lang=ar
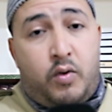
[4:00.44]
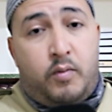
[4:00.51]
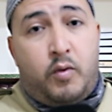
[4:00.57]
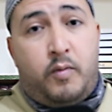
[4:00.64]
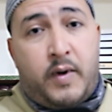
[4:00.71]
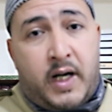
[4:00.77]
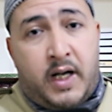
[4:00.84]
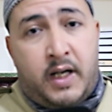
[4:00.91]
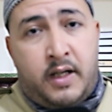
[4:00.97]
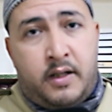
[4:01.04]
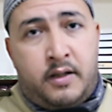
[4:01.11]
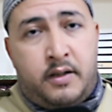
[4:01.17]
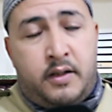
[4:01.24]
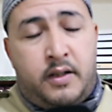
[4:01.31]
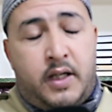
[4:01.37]
هو مباح
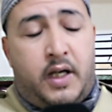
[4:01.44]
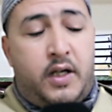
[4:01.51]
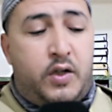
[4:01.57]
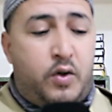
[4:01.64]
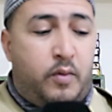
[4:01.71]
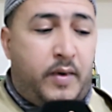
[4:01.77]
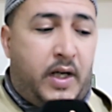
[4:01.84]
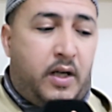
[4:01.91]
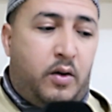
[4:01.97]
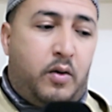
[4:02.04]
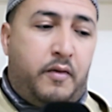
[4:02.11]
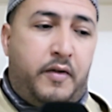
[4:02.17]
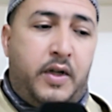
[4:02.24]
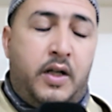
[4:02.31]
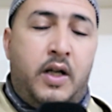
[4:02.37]
يعيش معه
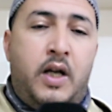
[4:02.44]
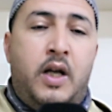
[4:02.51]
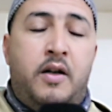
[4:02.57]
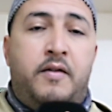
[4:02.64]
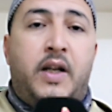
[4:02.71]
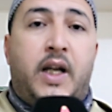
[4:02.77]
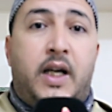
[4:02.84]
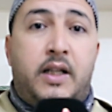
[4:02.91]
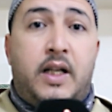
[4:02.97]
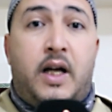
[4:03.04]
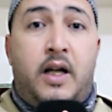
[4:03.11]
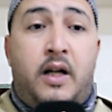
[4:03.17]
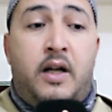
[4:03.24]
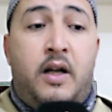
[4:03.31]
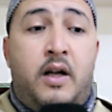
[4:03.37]
في في
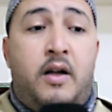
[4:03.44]
انقطاع